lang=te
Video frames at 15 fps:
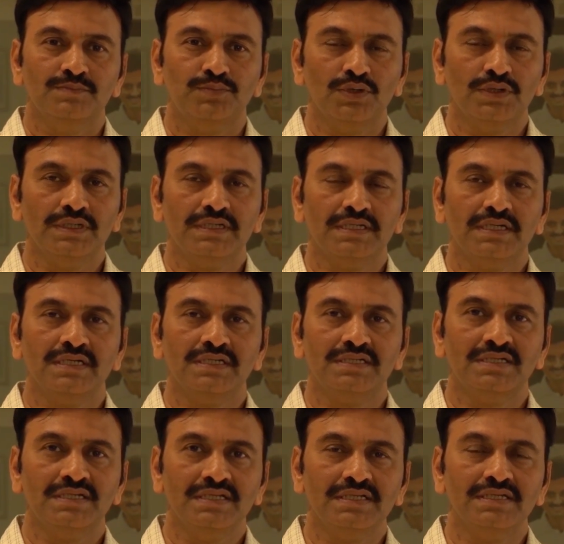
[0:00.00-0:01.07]
పొలిటికల్
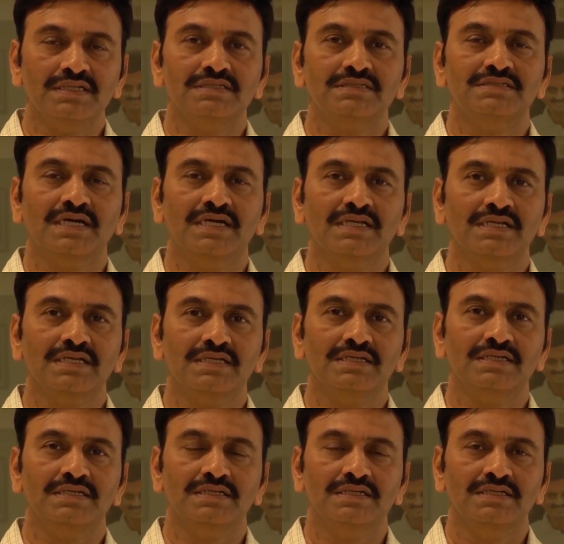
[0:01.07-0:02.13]
ట్రీ ఛానల్కి